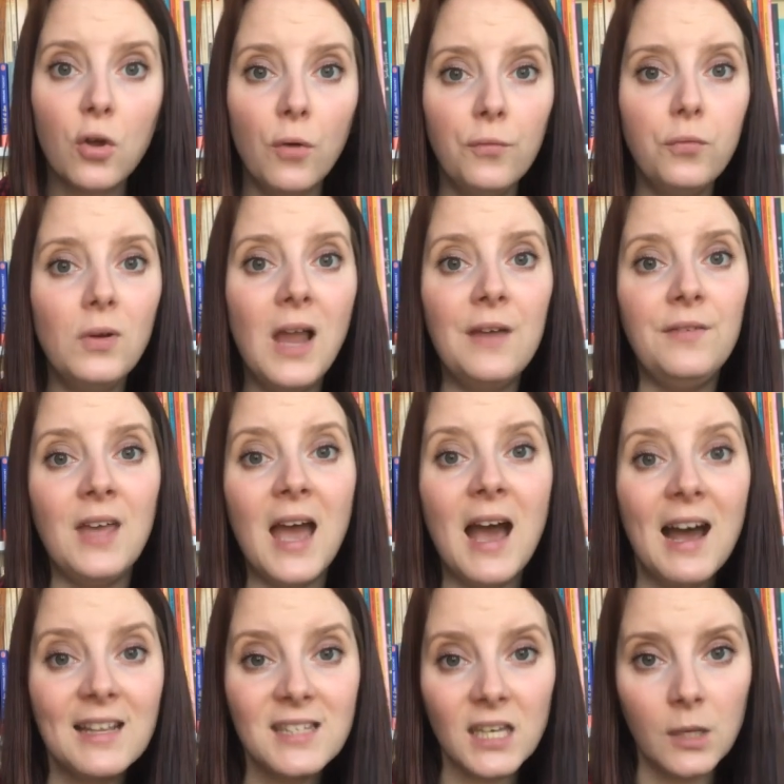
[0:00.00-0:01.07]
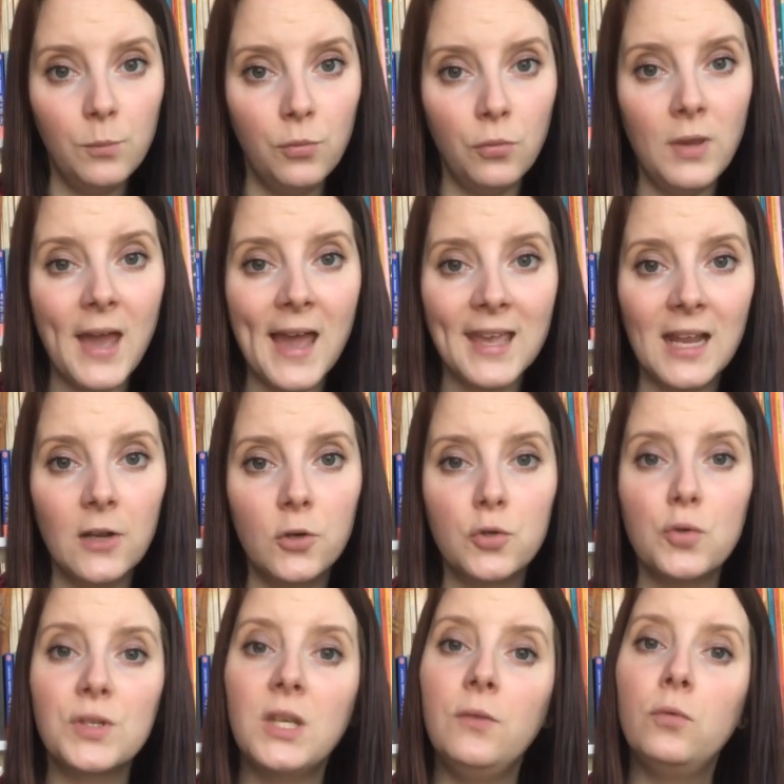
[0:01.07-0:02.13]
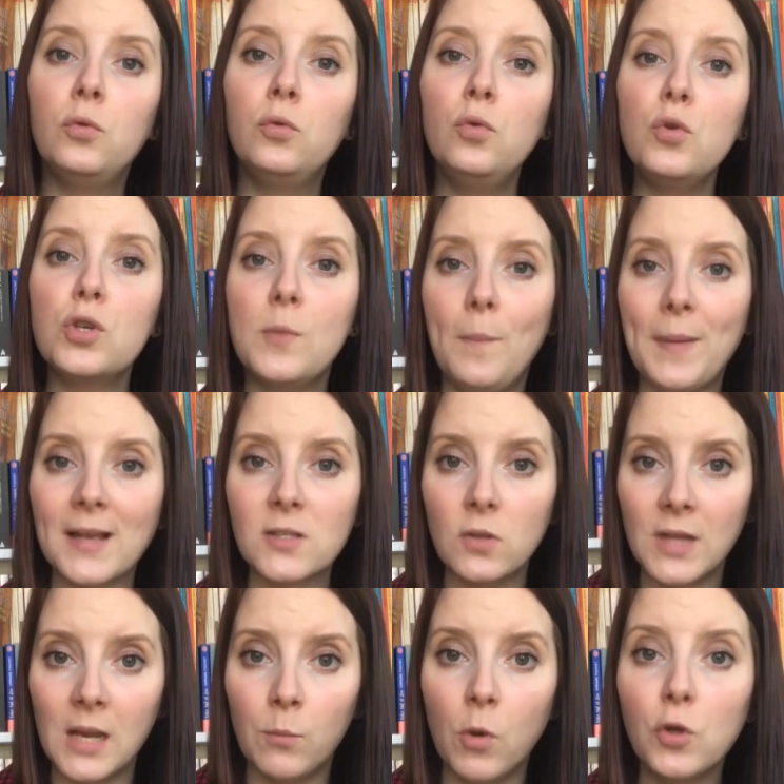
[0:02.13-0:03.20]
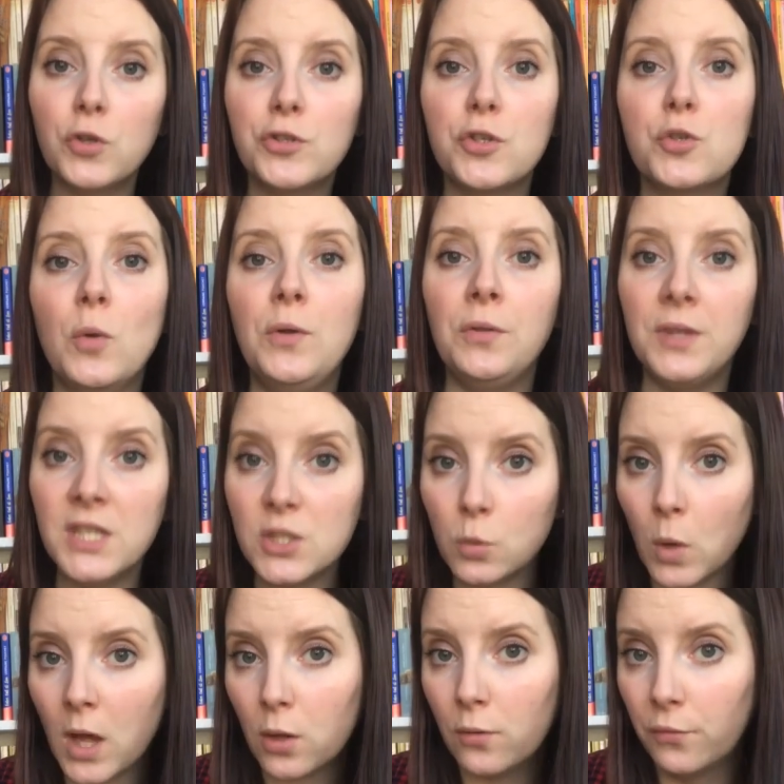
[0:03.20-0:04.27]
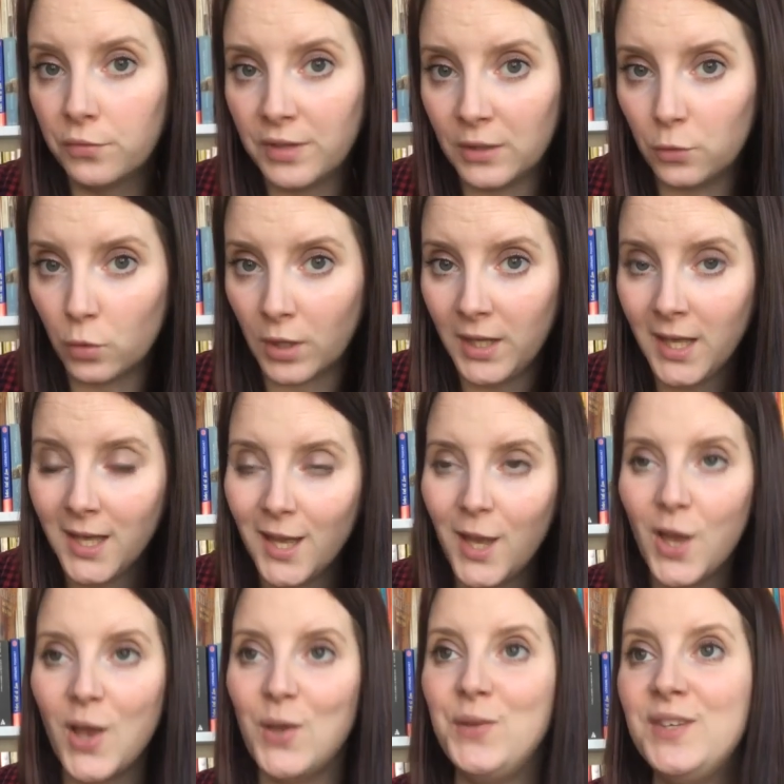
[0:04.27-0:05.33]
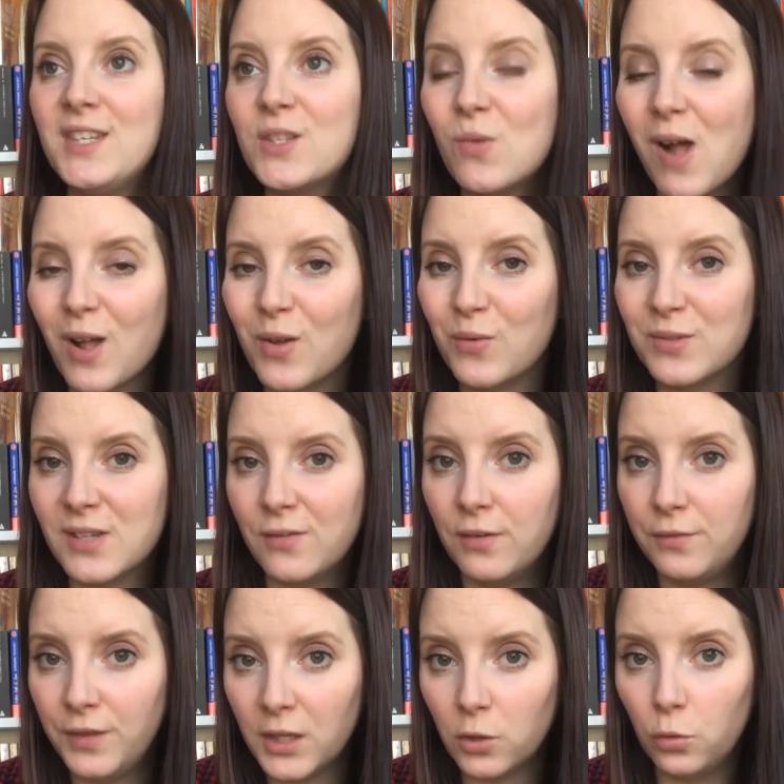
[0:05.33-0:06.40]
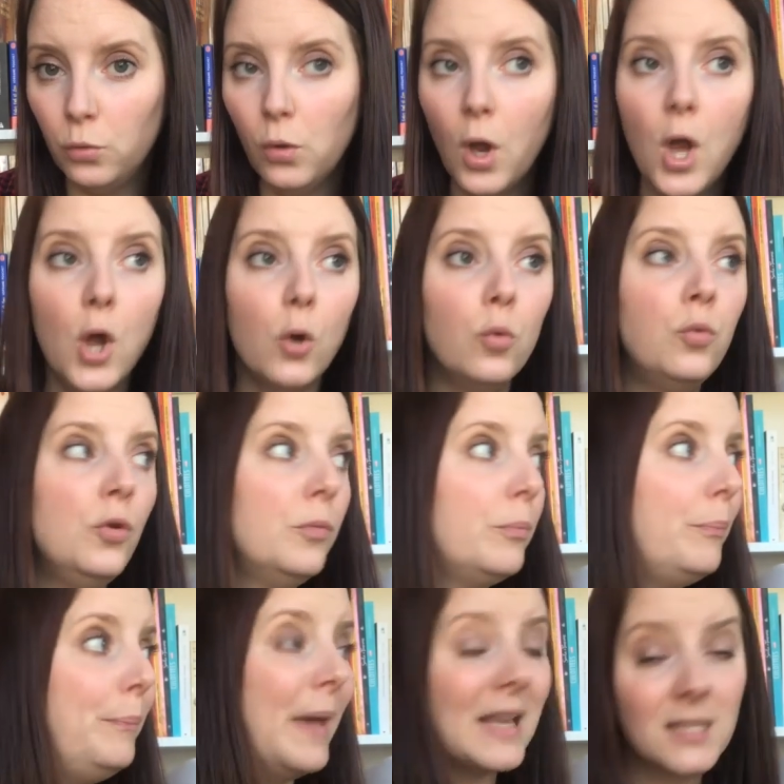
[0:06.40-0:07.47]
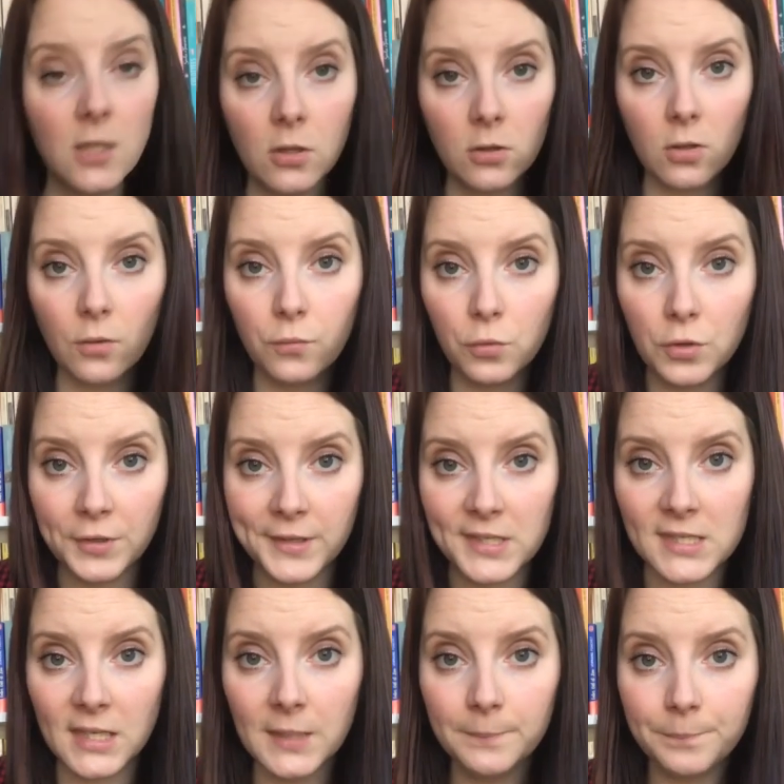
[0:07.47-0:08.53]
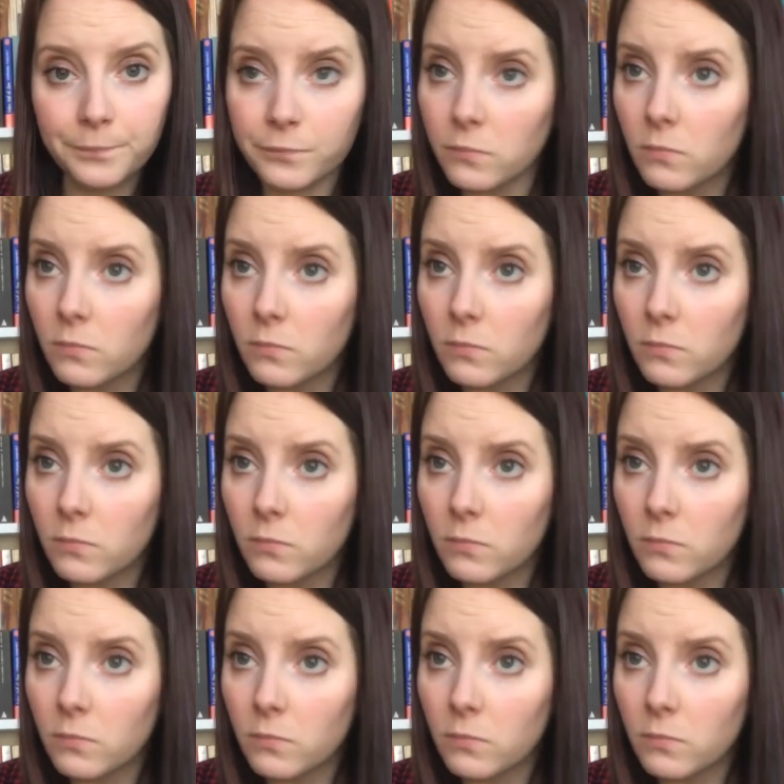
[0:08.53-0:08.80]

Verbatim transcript: quand vous l'avez attribuée à quelque chose qui vous touche personnellement, que ce soit une histoire que vous adorez, une histoire que vous avez vécue ou une personne que vous connaissez.